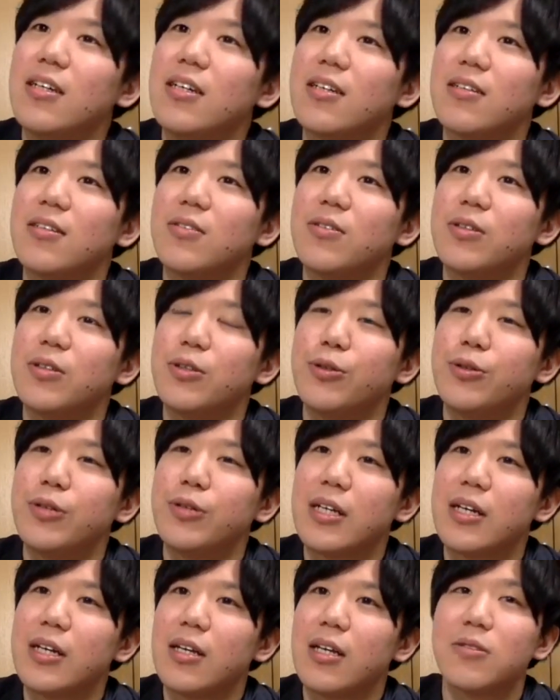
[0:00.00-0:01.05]
なんかど
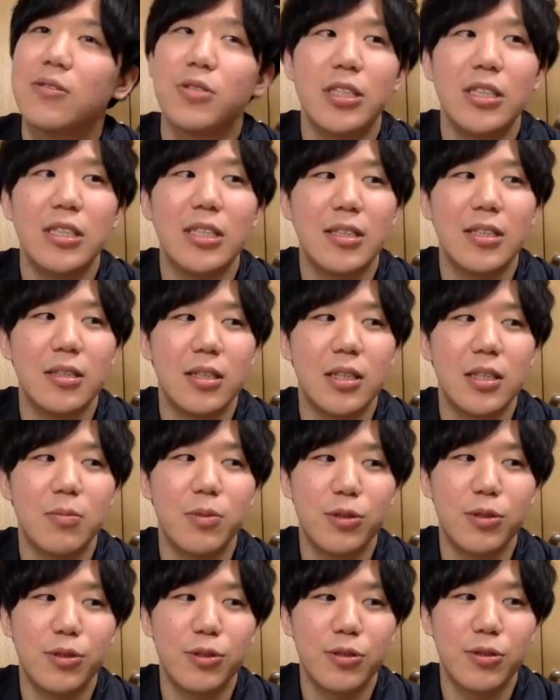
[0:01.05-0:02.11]
れだけ楽しい、自
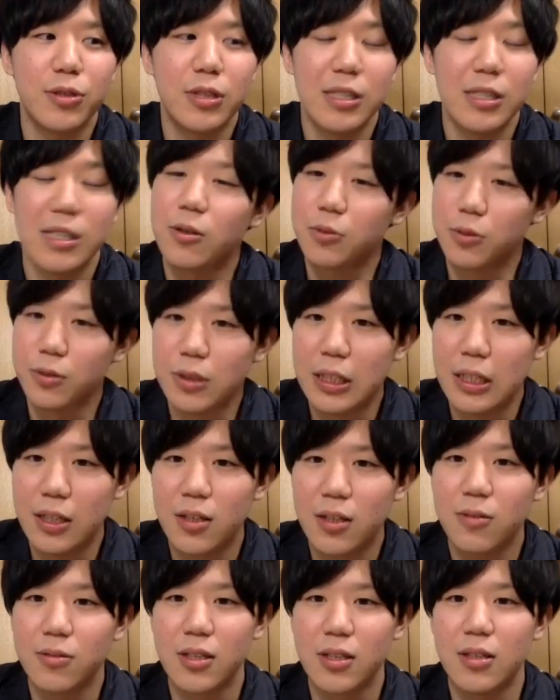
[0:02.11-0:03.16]
分の好きなことに引
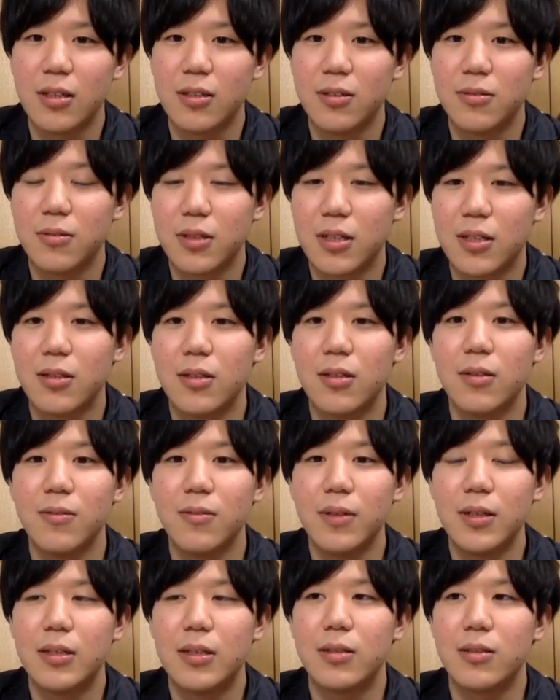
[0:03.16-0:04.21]
き寄せていくのかってい
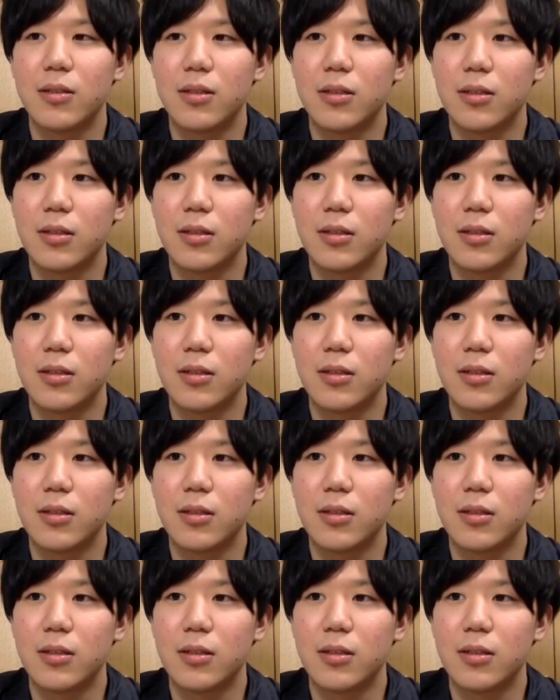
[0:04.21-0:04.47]
うのは、